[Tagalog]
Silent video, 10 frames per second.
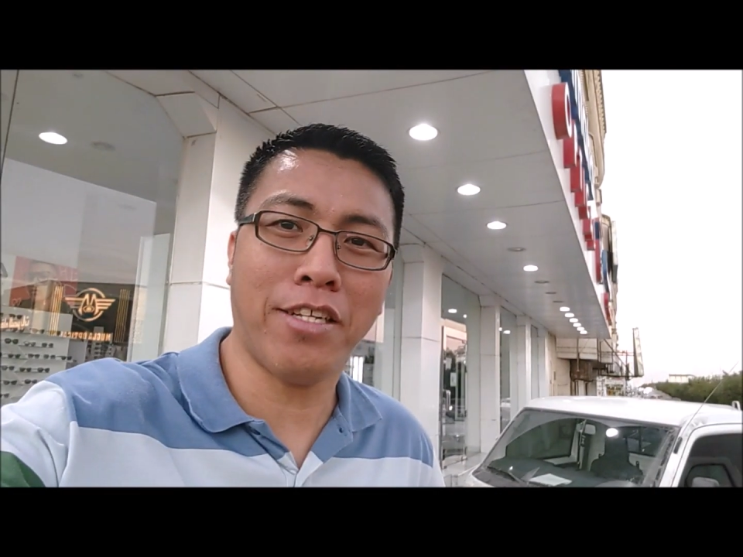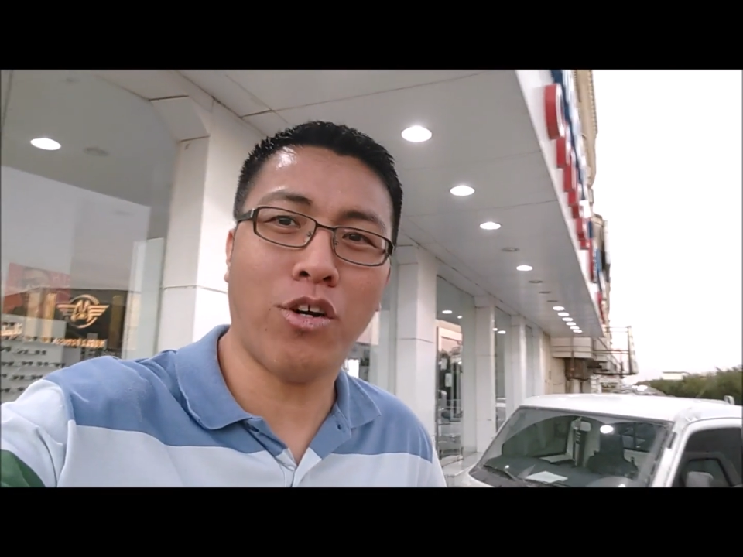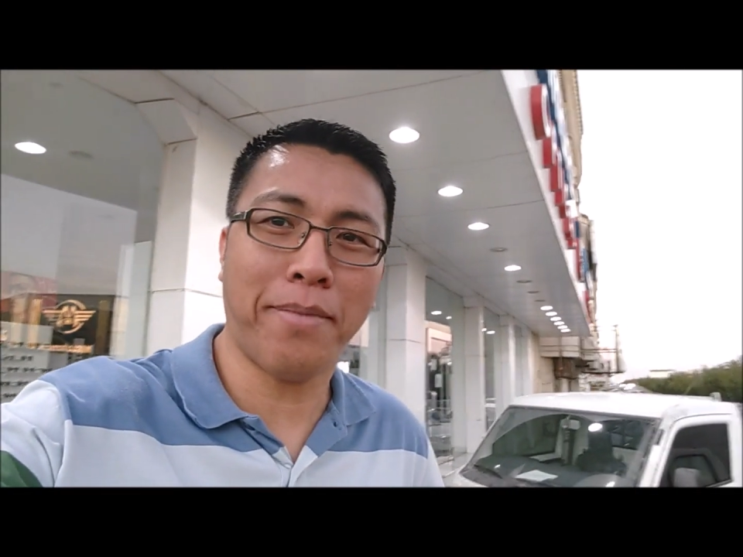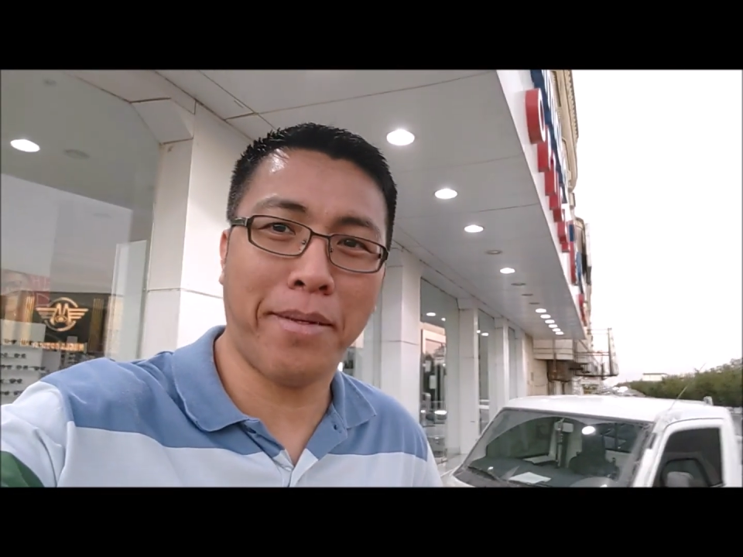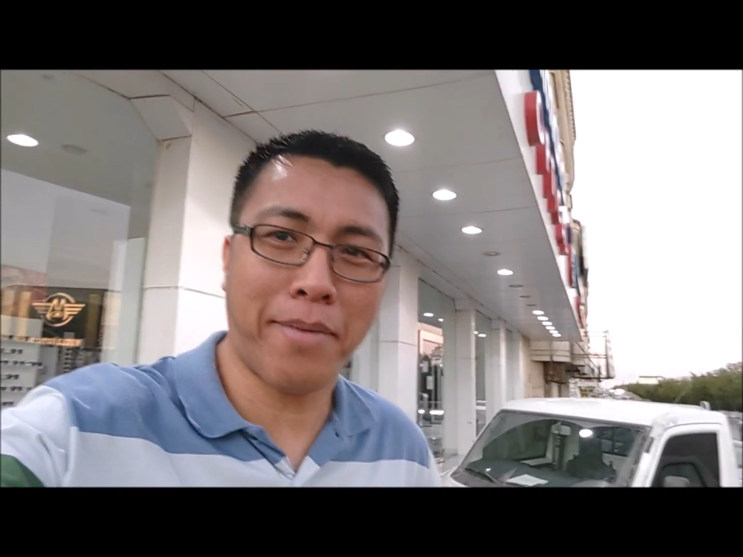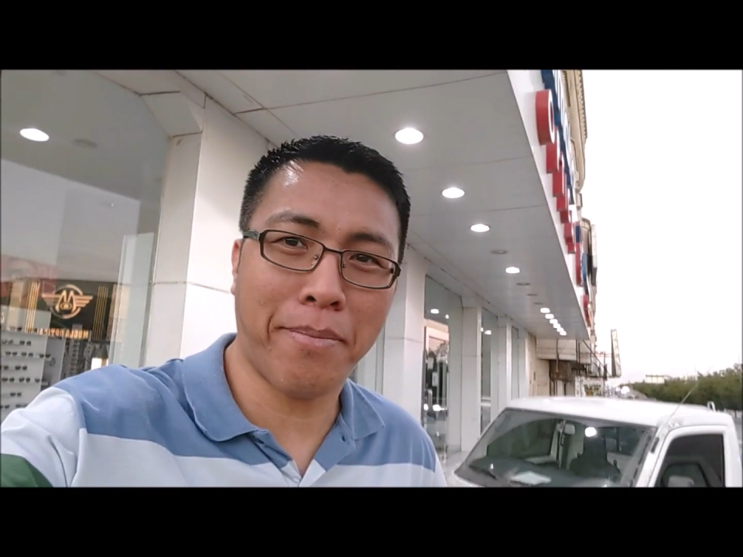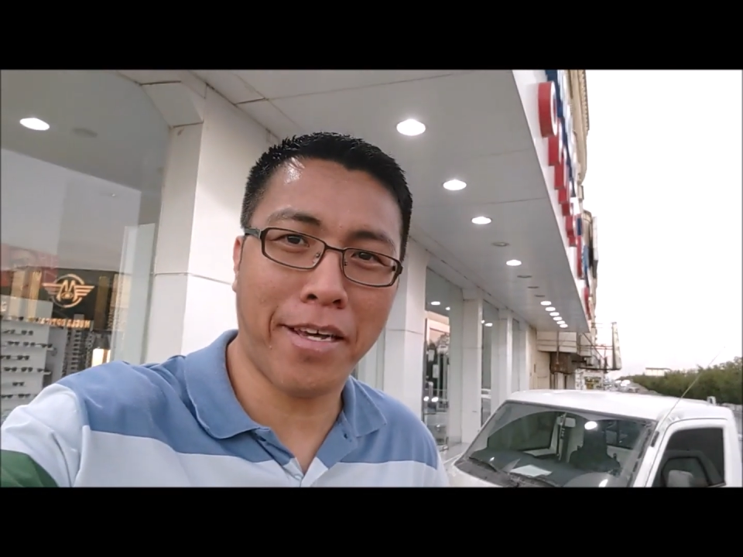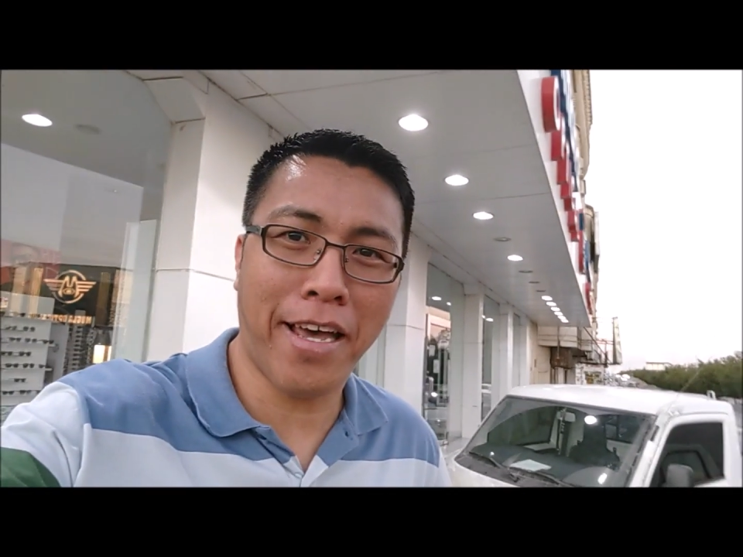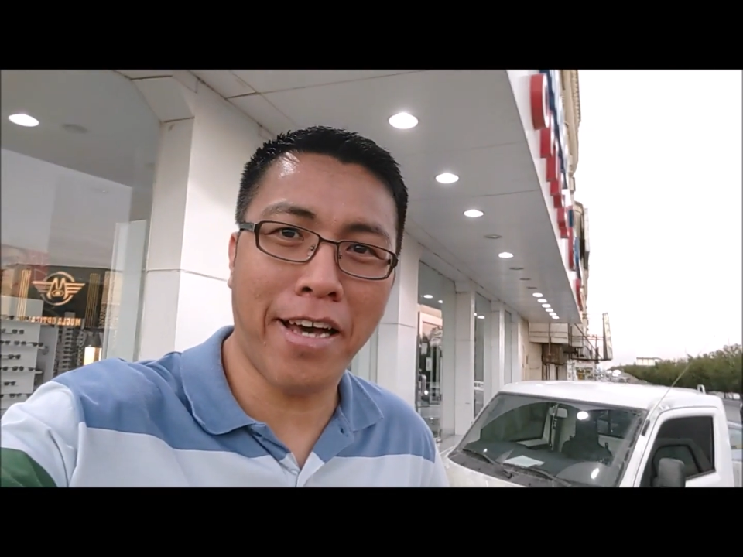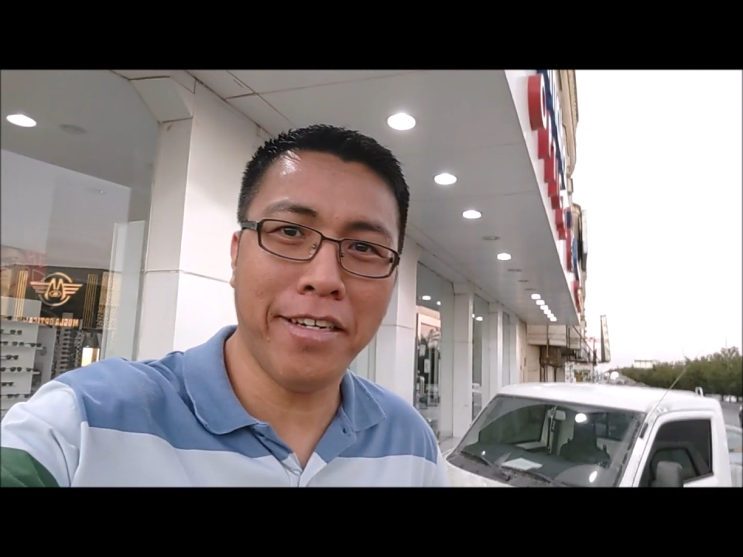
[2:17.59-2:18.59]
na daw kami
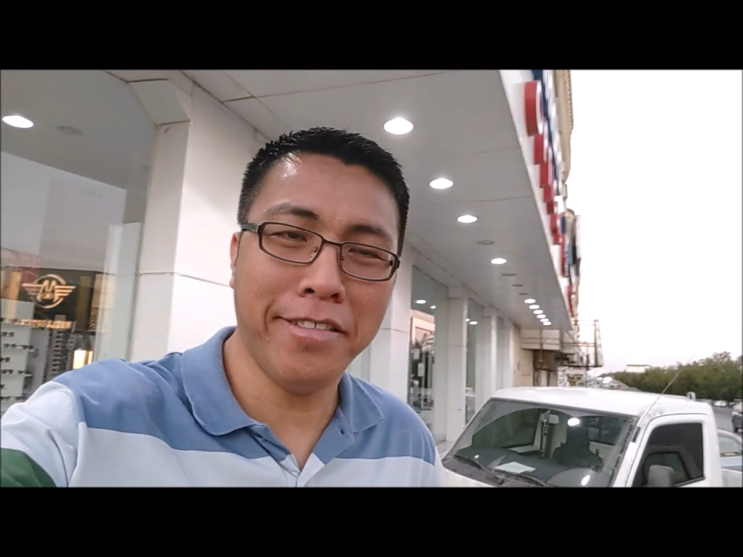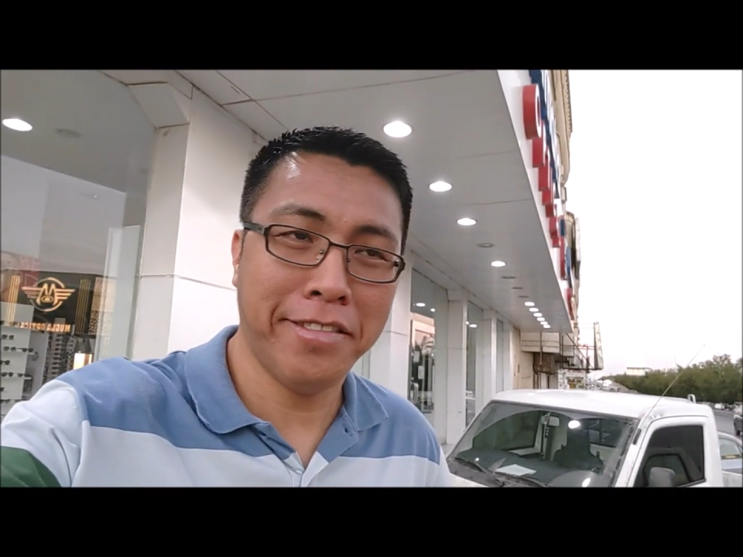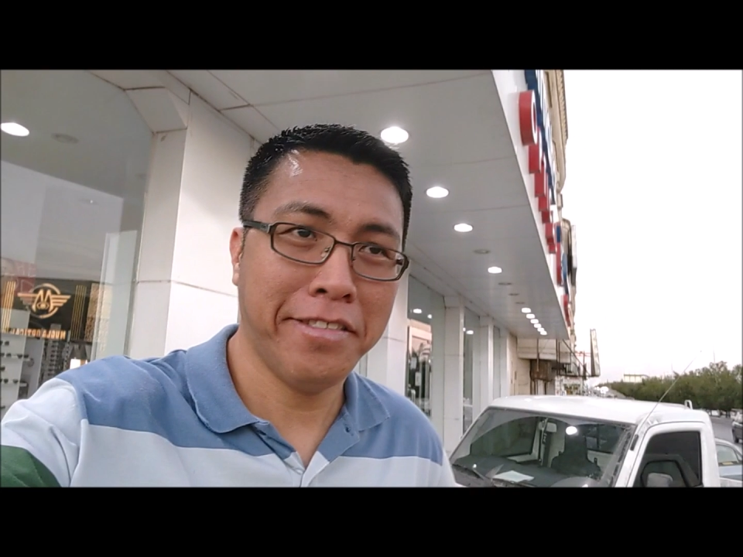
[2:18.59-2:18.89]
mamayang